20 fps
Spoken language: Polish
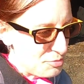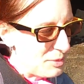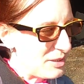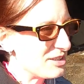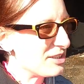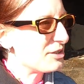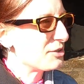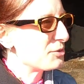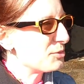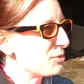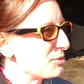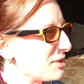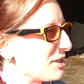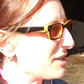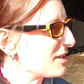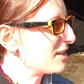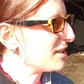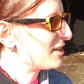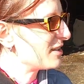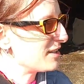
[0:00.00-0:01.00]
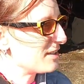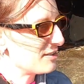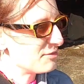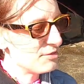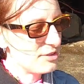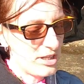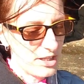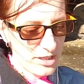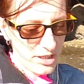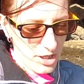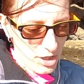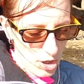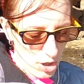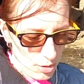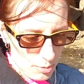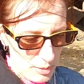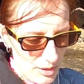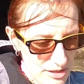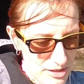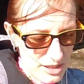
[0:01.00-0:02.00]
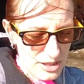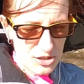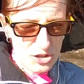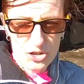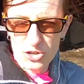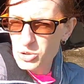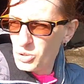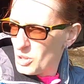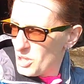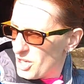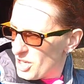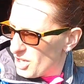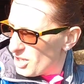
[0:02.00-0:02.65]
padają takie wielkie krople deszczu.